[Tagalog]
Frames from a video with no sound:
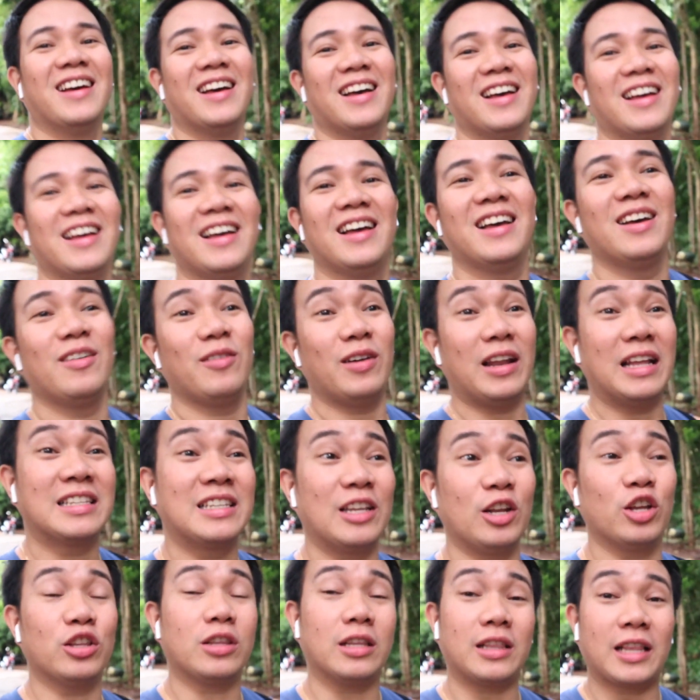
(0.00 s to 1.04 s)
ah, wala
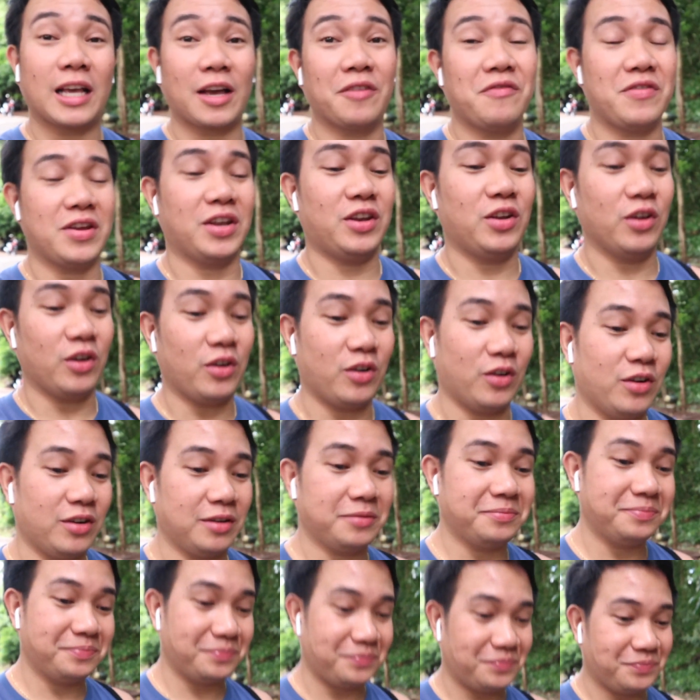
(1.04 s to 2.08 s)
sila tataga video ko.
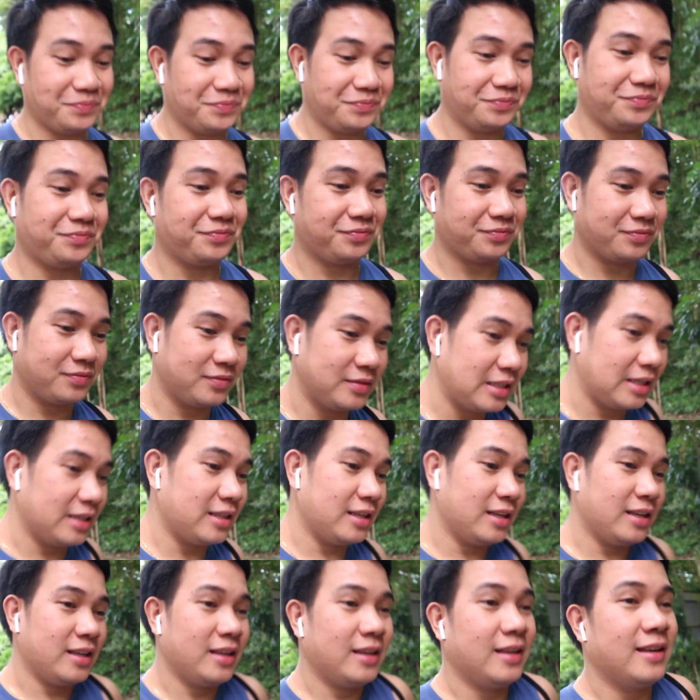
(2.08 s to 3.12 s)
Hmm.
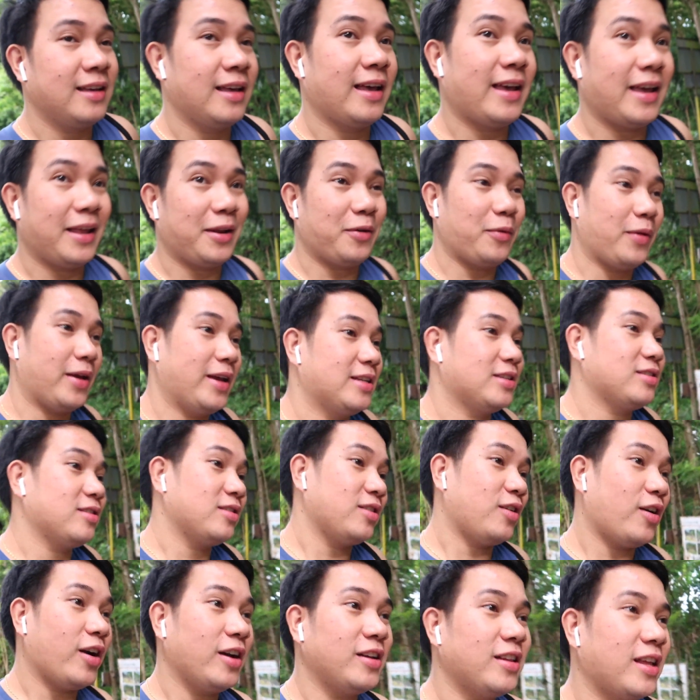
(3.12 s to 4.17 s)
Anyways,
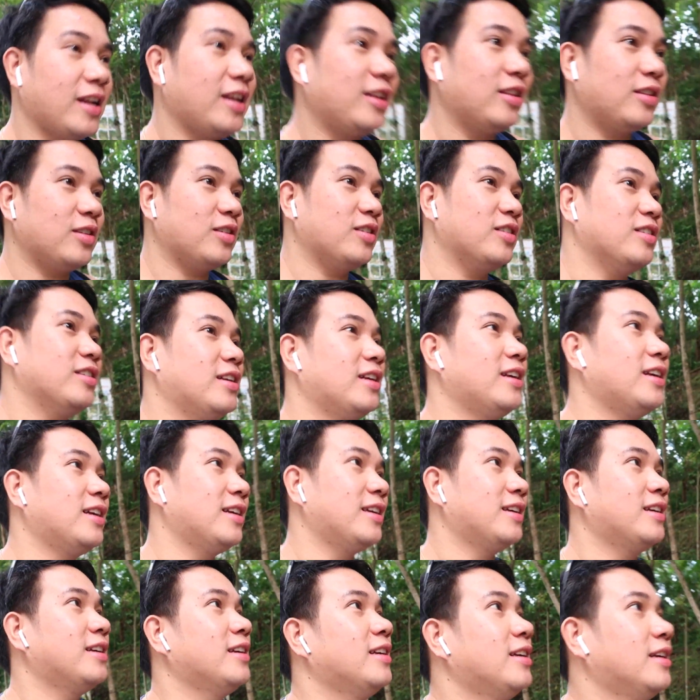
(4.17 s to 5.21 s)
okay na rin tong
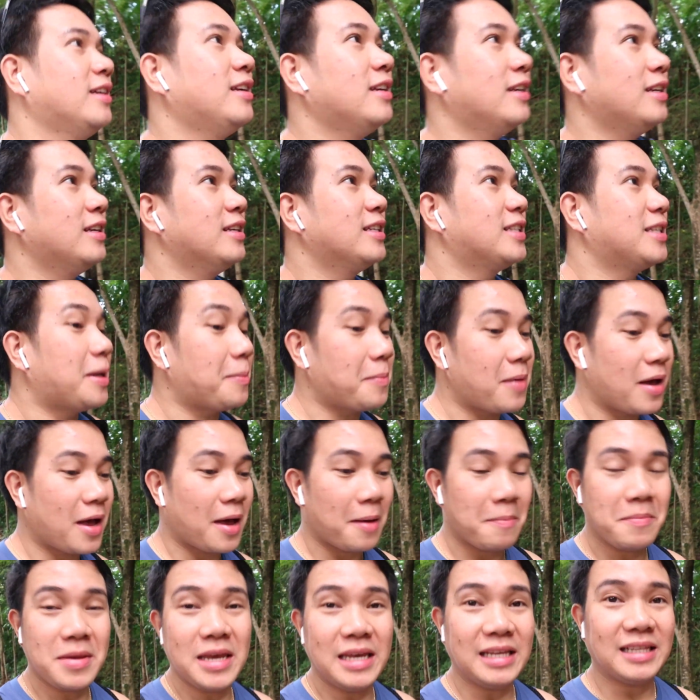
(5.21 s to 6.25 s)
some
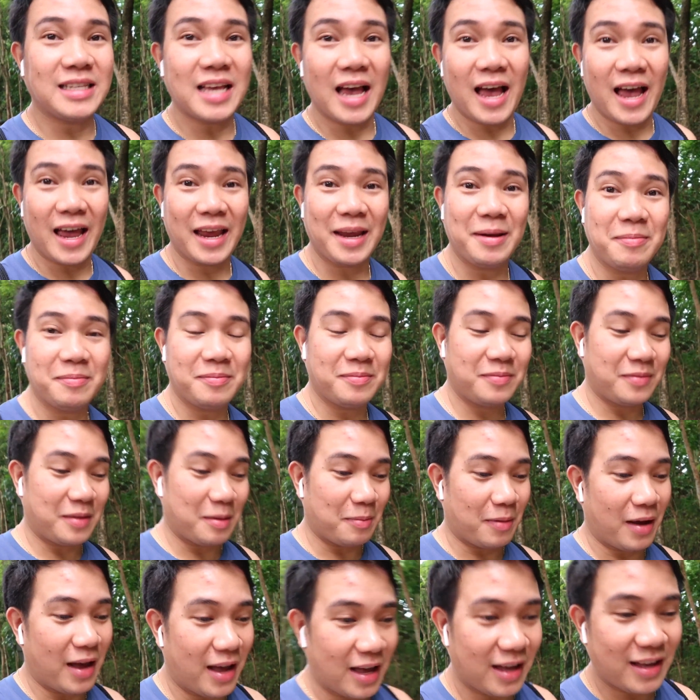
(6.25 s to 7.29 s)
me time, ba?
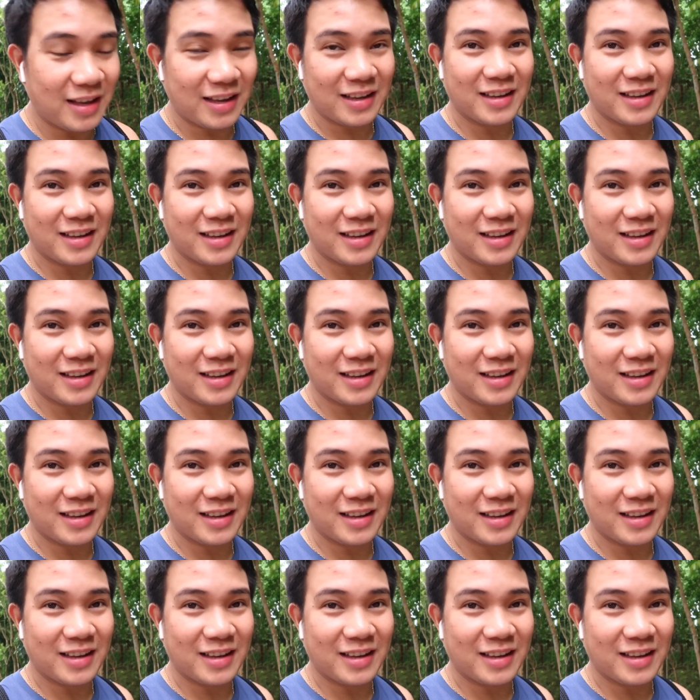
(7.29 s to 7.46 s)
Diba?